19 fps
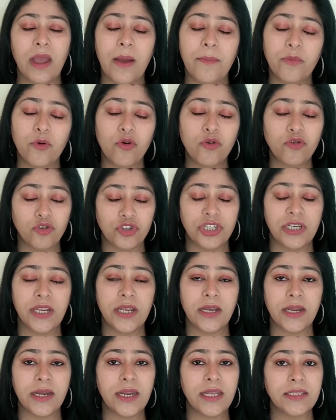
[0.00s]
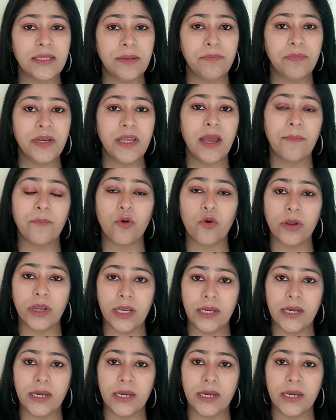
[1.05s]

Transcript: आपको कुछ नहीं करना है सिंपली आपको